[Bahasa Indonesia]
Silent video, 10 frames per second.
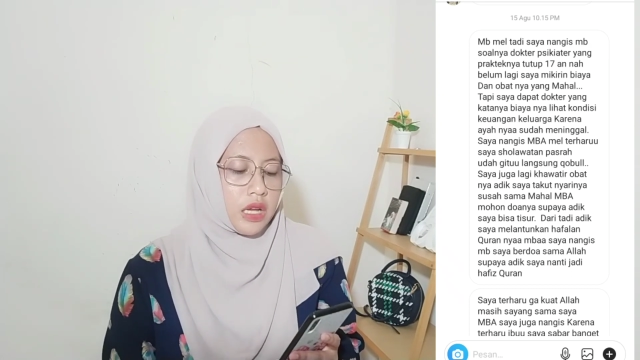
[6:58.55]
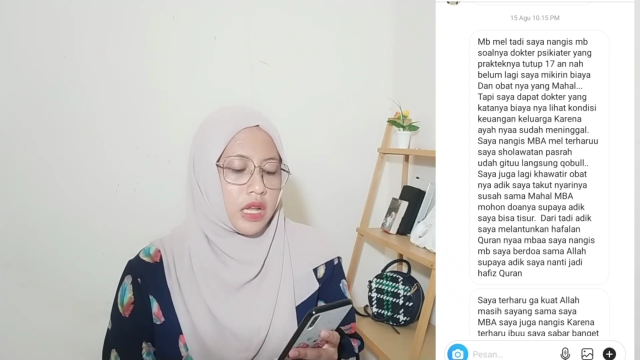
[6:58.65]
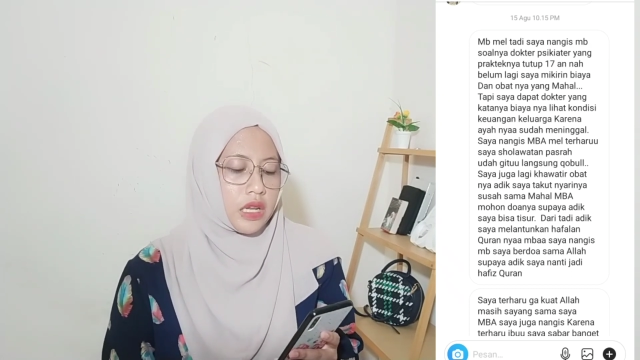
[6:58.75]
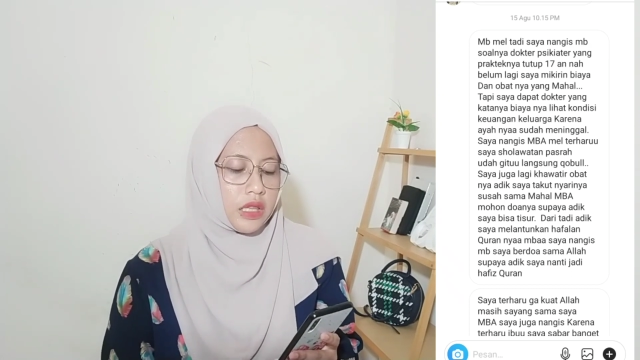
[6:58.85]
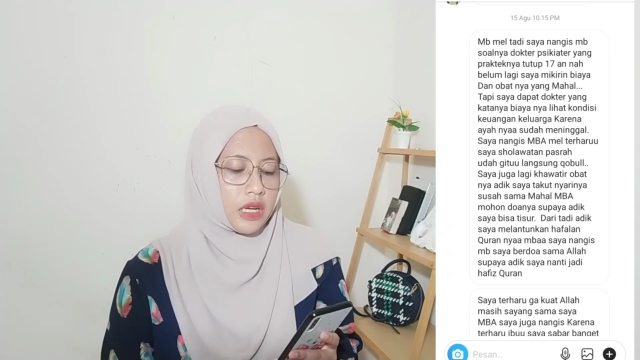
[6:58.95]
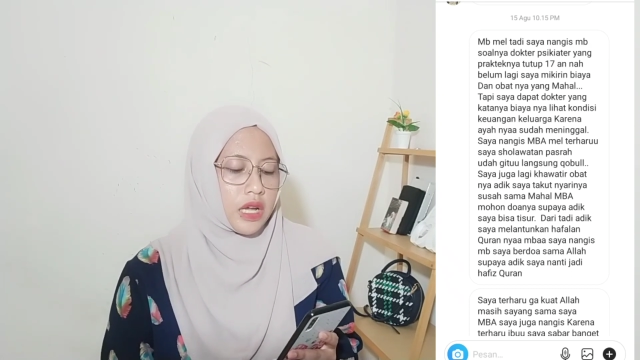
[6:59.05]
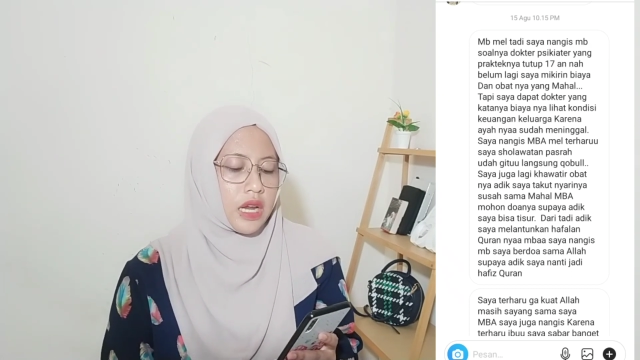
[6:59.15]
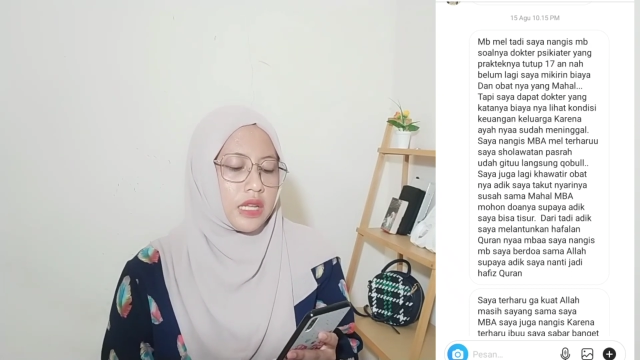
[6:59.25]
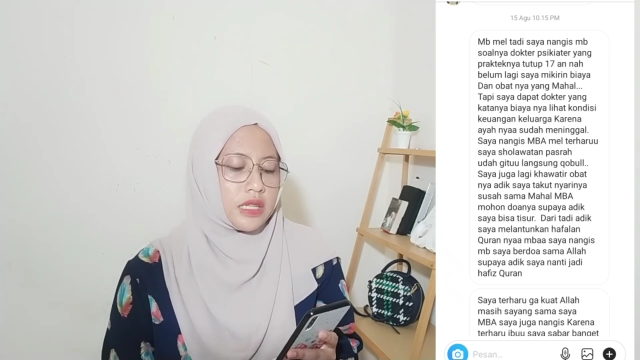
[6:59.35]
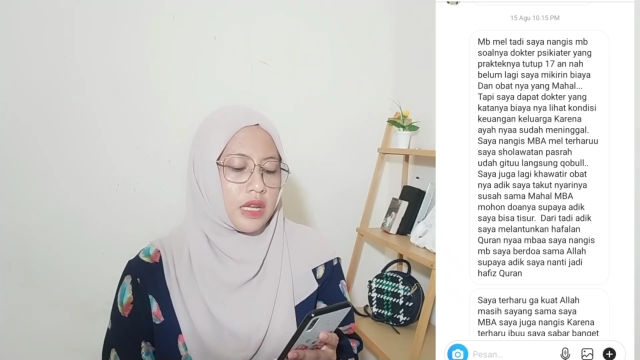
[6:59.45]
Dari tadi
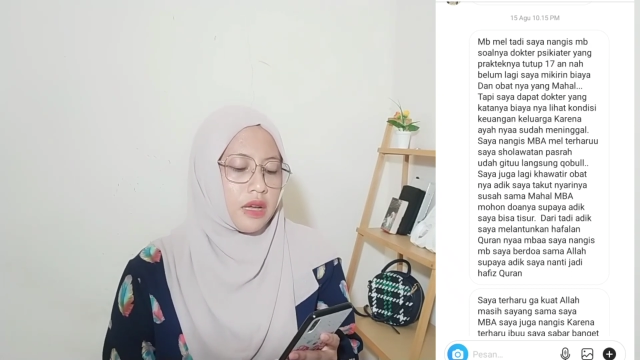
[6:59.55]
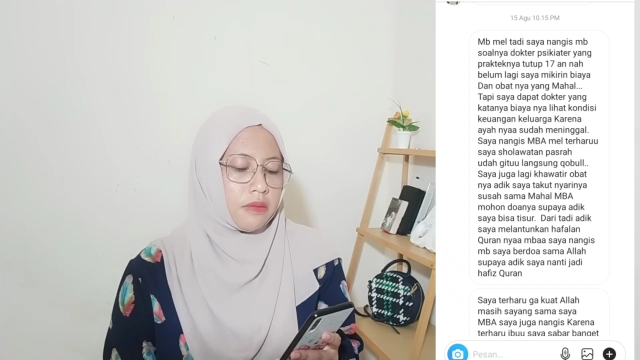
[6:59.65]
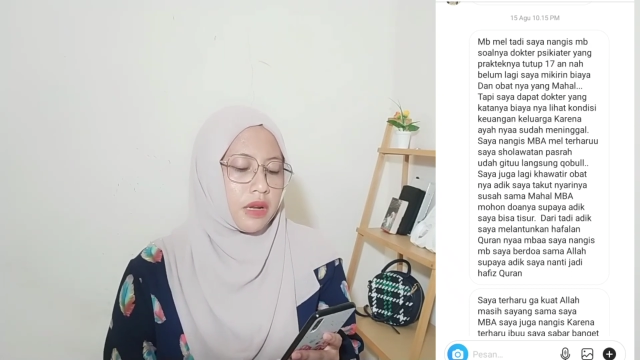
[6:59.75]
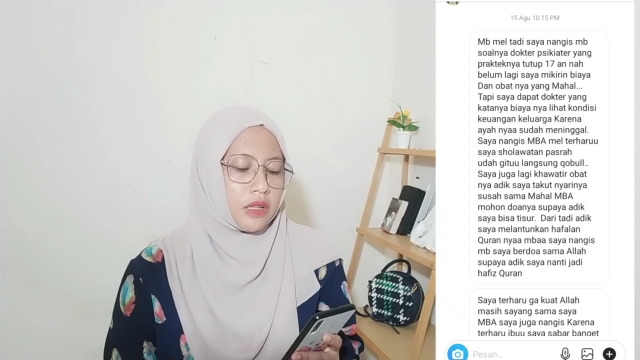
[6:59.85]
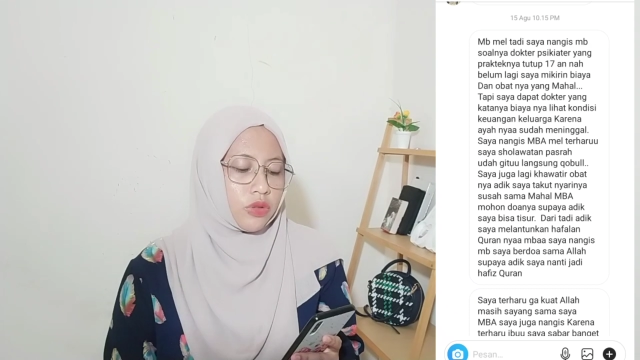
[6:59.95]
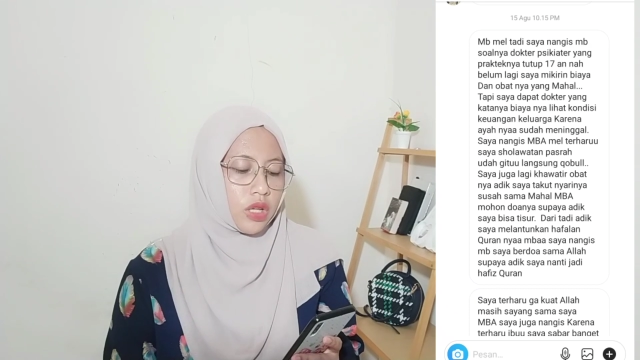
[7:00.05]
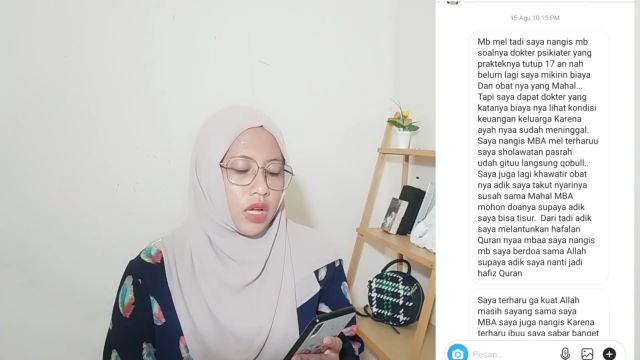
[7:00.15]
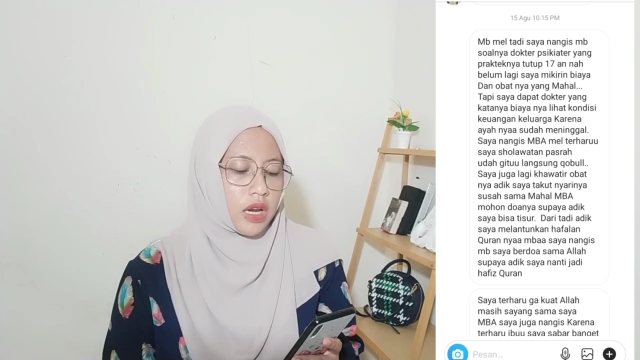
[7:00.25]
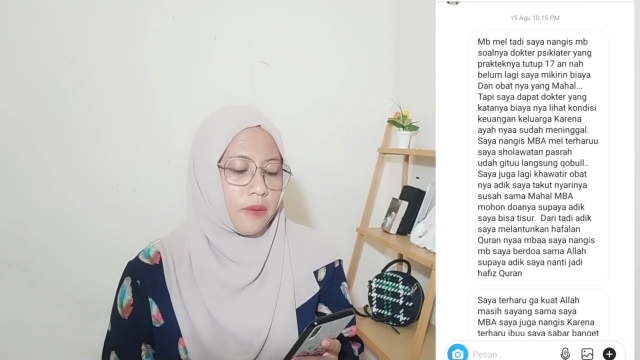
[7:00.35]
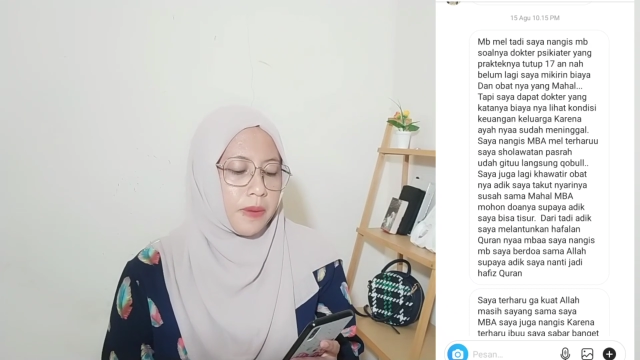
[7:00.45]
adik saya
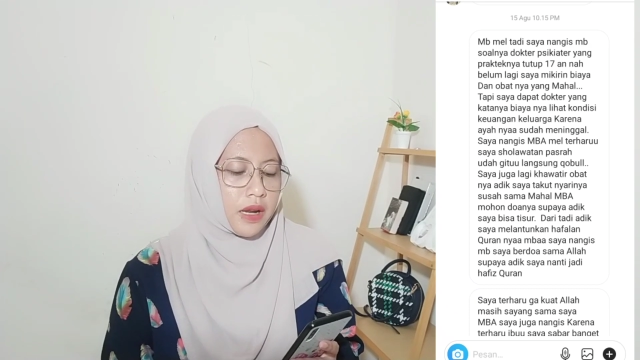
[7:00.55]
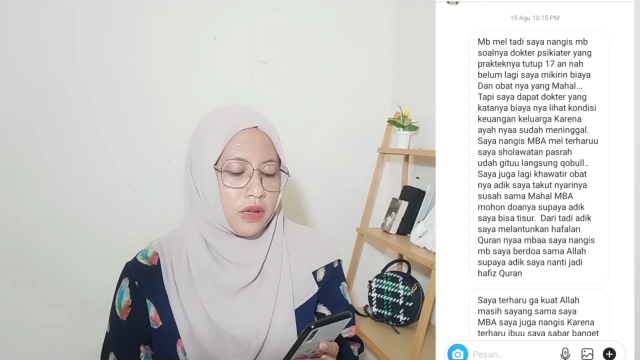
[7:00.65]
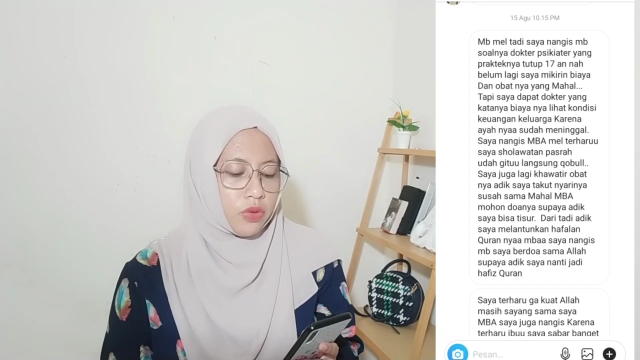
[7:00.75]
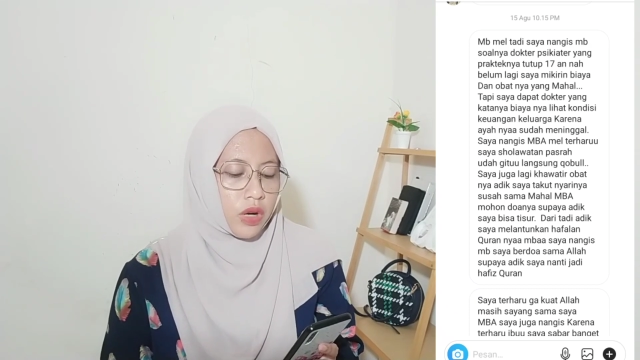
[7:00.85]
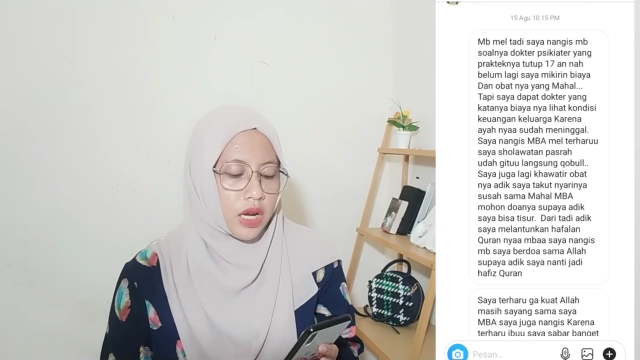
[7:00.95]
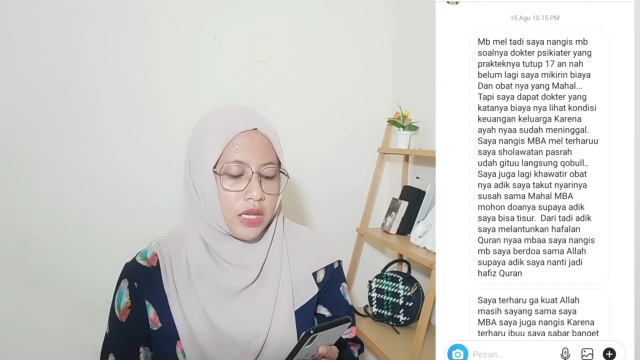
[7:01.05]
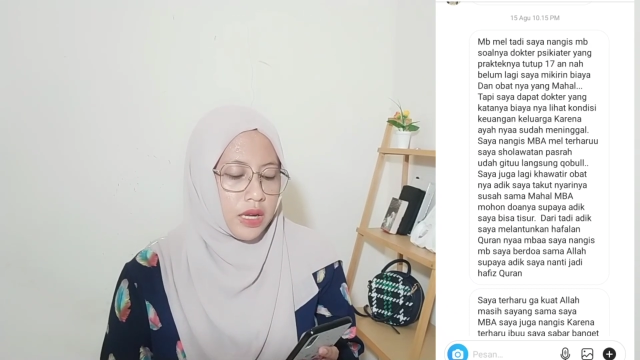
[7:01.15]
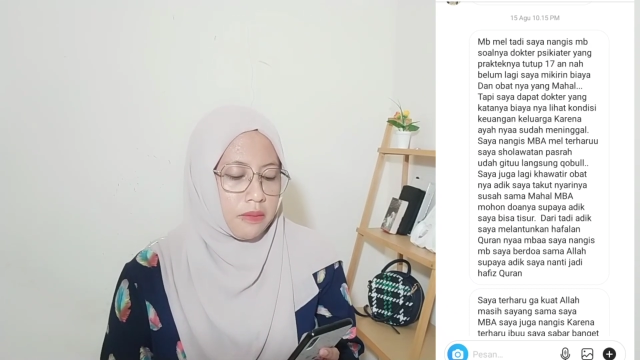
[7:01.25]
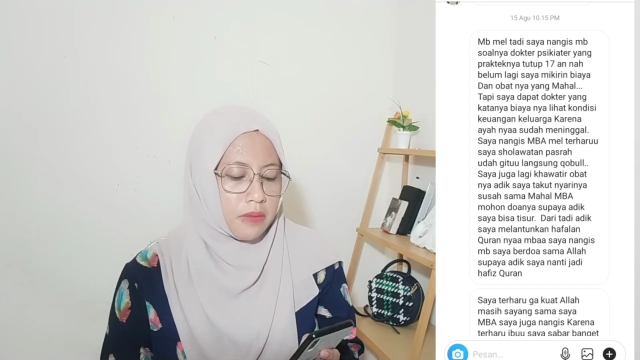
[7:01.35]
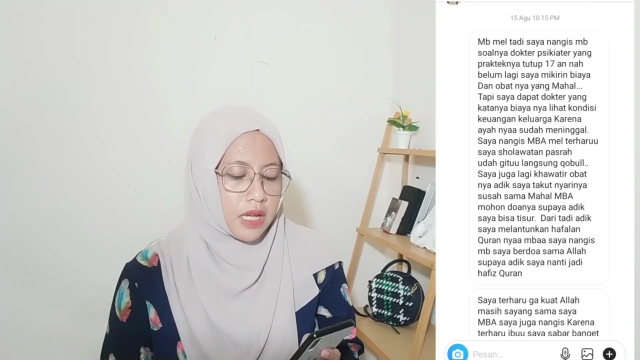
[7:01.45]
melantunkan hafalan
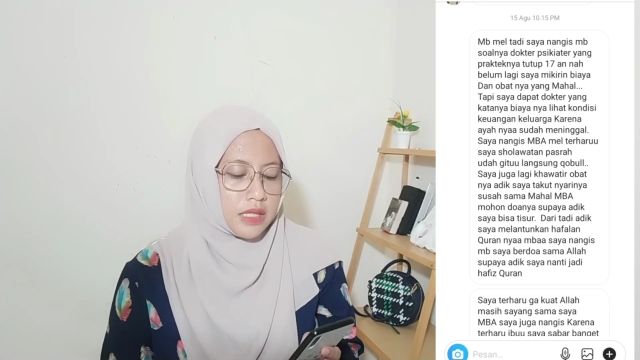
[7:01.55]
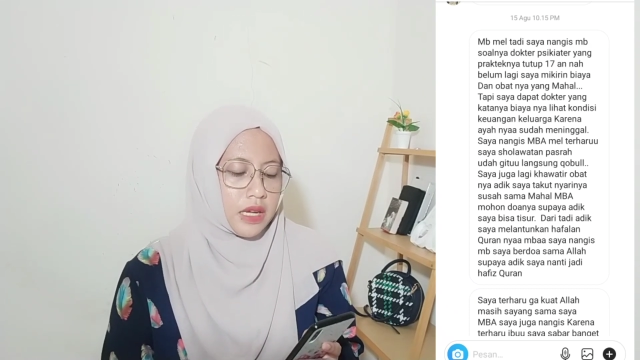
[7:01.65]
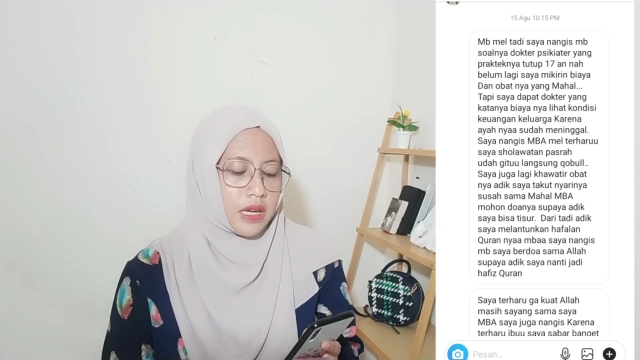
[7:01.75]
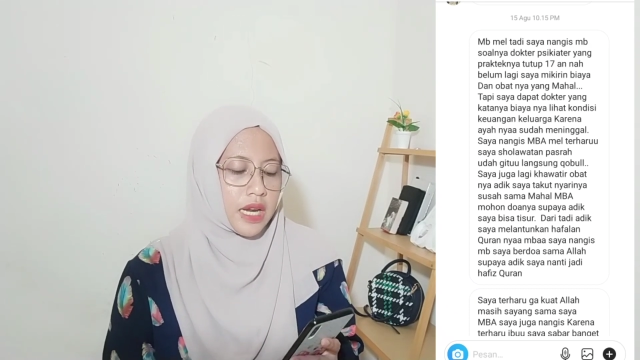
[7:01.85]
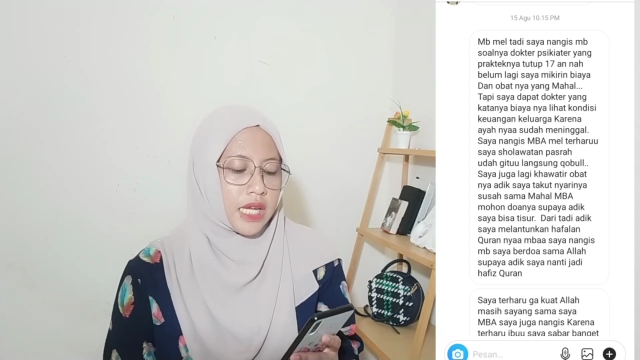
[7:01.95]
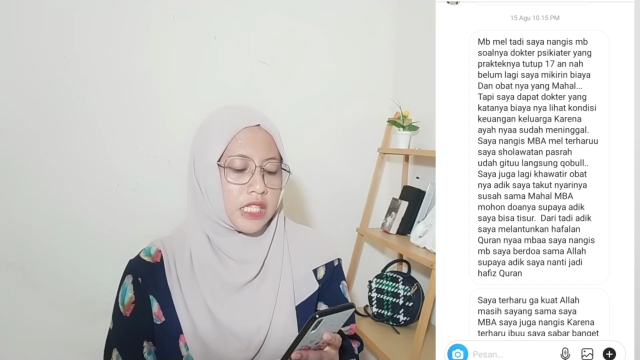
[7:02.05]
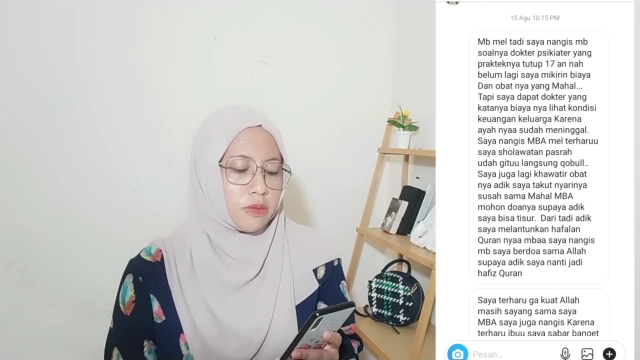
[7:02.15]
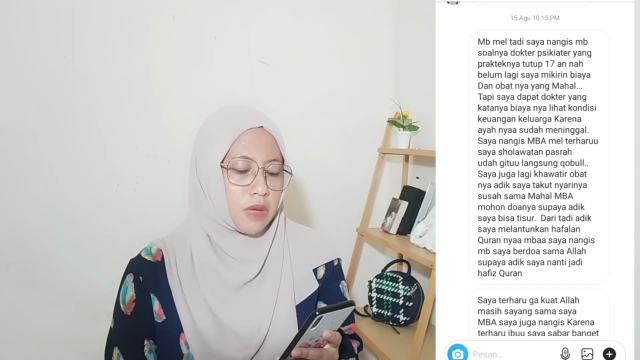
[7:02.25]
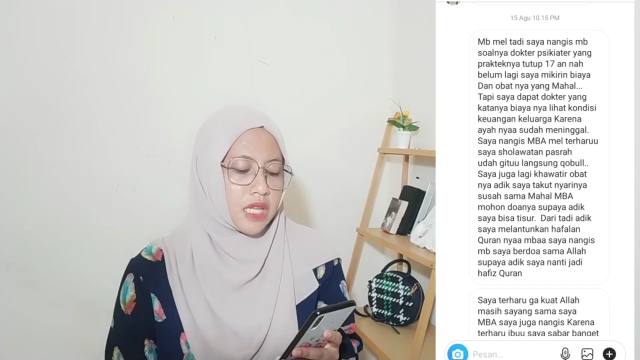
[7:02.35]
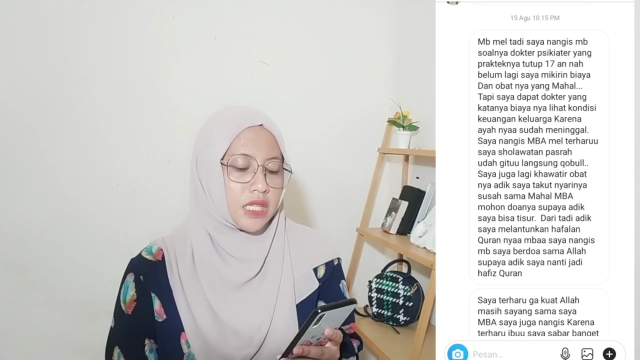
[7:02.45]
Qur'annya mbak Saya nangis mbak,